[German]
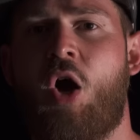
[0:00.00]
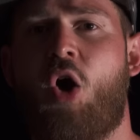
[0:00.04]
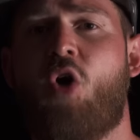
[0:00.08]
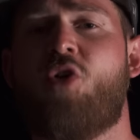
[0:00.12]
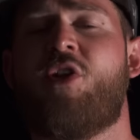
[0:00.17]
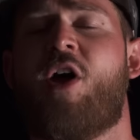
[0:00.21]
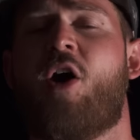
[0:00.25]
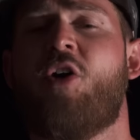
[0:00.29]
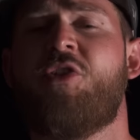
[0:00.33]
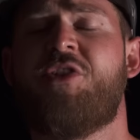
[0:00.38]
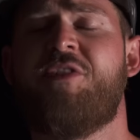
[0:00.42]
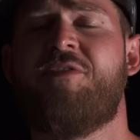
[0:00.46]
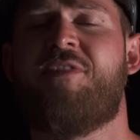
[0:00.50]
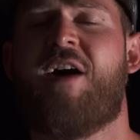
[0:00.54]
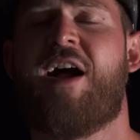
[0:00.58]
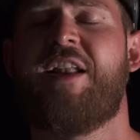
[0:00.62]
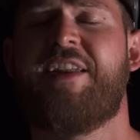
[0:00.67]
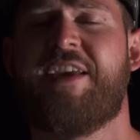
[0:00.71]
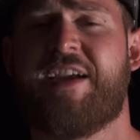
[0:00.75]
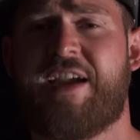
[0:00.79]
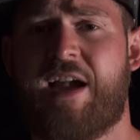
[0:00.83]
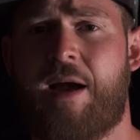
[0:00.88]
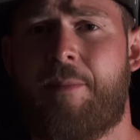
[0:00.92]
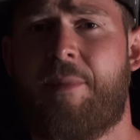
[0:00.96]
Und auch die
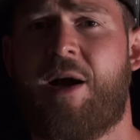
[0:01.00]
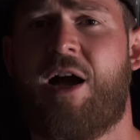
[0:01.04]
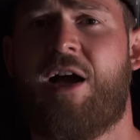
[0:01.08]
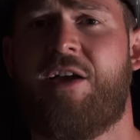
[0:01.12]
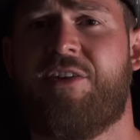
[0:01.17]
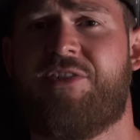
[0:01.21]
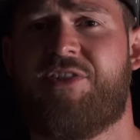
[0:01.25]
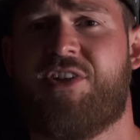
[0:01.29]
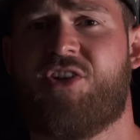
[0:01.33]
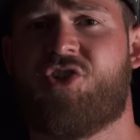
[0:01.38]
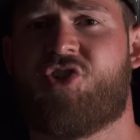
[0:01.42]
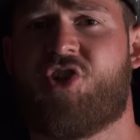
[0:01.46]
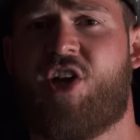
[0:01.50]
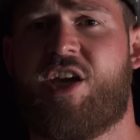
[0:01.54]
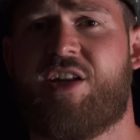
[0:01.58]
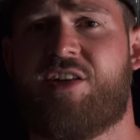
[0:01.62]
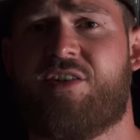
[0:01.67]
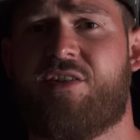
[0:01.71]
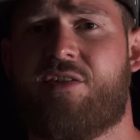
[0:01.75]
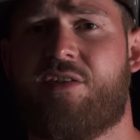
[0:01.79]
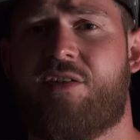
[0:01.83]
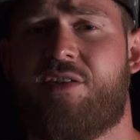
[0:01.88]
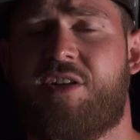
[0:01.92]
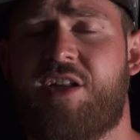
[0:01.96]
Wahl der Kamera ist
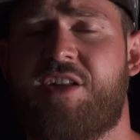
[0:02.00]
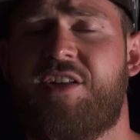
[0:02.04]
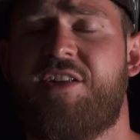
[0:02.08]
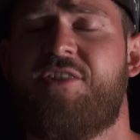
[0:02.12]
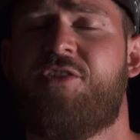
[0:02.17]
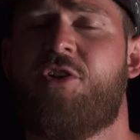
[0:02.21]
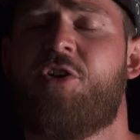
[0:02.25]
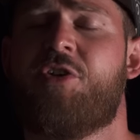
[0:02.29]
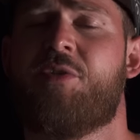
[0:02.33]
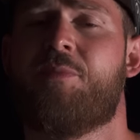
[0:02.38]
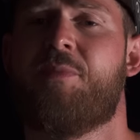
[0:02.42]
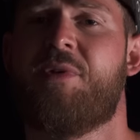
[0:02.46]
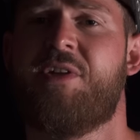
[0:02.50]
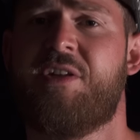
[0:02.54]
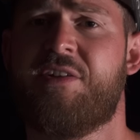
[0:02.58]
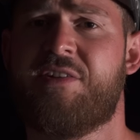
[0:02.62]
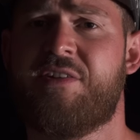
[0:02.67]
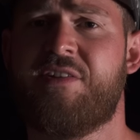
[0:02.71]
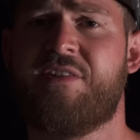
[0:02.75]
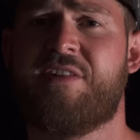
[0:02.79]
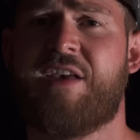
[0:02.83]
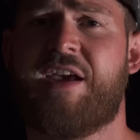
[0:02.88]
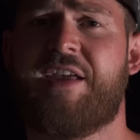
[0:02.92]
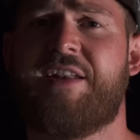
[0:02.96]
entscheidend, denn die sollte
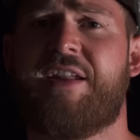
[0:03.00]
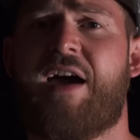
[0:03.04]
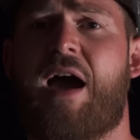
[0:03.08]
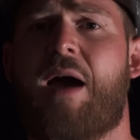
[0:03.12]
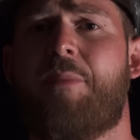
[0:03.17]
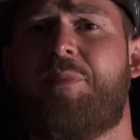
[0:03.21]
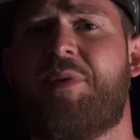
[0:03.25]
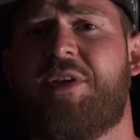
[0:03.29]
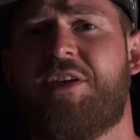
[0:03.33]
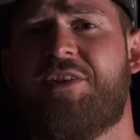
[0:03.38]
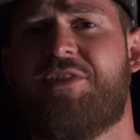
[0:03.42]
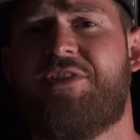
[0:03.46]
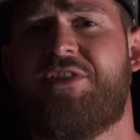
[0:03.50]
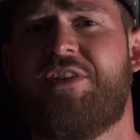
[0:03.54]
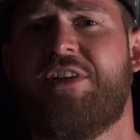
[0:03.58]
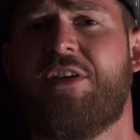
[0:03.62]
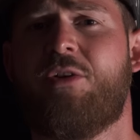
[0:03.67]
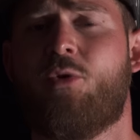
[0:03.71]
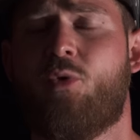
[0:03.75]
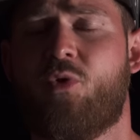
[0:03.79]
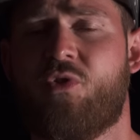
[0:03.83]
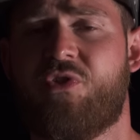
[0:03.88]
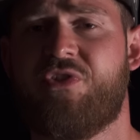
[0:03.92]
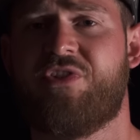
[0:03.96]
mindestens einen
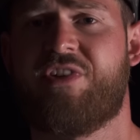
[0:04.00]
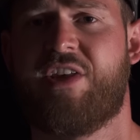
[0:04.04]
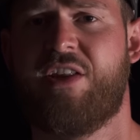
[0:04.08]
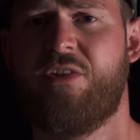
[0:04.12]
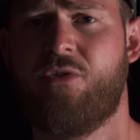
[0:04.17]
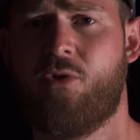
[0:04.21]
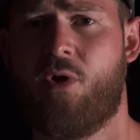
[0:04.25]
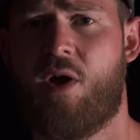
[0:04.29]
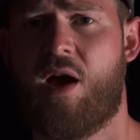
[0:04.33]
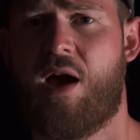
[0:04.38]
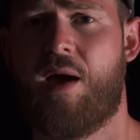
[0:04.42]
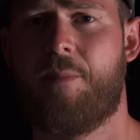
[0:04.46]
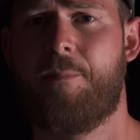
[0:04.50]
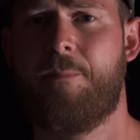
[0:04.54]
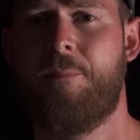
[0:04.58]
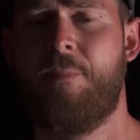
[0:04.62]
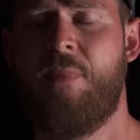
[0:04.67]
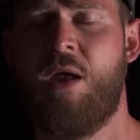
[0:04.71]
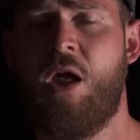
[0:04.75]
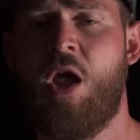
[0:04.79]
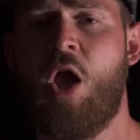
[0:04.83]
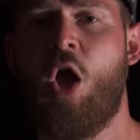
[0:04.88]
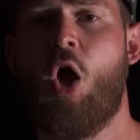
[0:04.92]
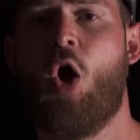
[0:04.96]
APS-C großen Sensor
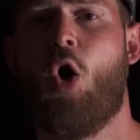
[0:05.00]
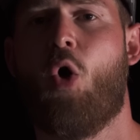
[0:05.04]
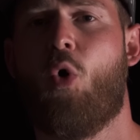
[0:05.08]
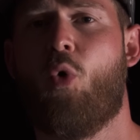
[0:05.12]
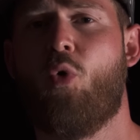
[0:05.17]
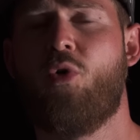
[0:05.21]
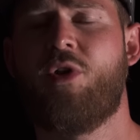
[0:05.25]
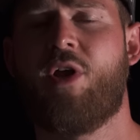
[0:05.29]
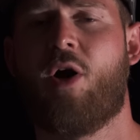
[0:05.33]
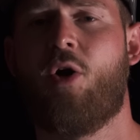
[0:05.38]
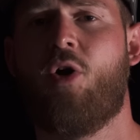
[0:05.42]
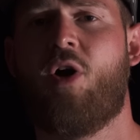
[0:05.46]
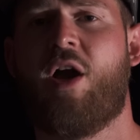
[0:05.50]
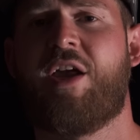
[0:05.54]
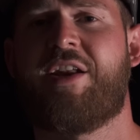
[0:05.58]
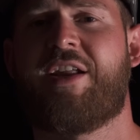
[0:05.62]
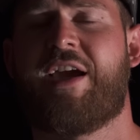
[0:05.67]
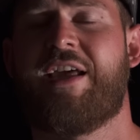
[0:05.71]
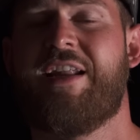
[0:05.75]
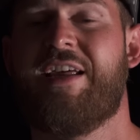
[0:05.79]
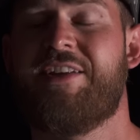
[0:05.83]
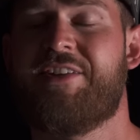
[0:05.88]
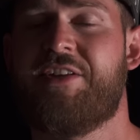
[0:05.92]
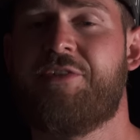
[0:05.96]
haben und auch
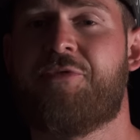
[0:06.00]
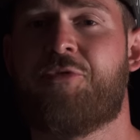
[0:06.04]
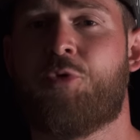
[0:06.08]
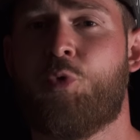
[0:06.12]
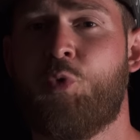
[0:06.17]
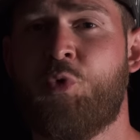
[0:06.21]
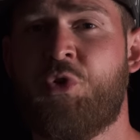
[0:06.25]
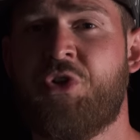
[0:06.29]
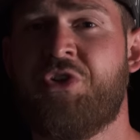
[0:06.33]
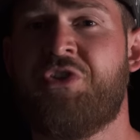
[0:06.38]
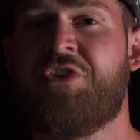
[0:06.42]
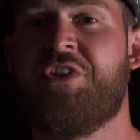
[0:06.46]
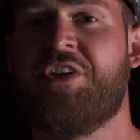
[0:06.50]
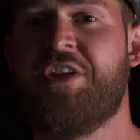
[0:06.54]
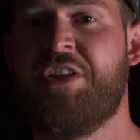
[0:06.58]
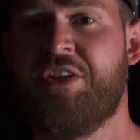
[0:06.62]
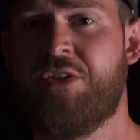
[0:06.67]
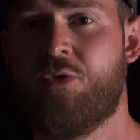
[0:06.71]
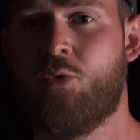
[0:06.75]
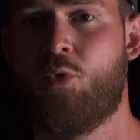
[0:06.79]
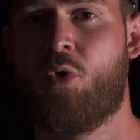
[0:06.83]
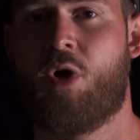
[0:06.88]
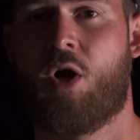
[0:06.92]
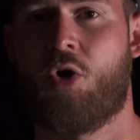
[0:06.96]
ein relativ gutes
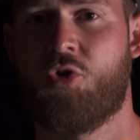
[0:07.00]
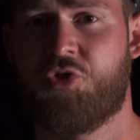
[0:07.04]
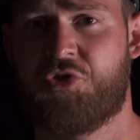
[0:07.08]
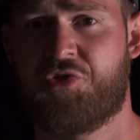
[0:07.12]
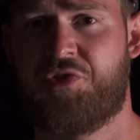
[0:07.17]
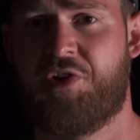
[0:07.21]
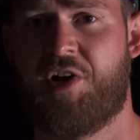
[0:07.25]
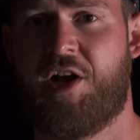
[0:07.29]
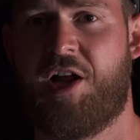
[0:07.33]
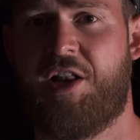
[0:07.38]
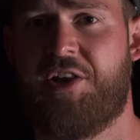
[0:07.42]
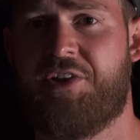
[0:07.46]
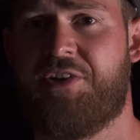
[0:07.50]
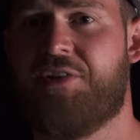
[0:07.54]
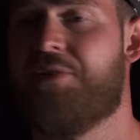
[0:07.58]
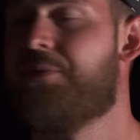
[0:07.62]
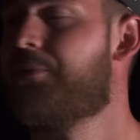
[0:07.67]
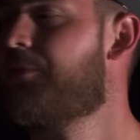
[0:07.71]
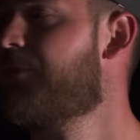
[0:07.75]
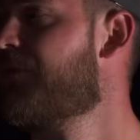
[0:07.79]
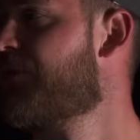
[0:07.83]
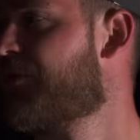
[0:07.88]
ISO-Rauschverhalten.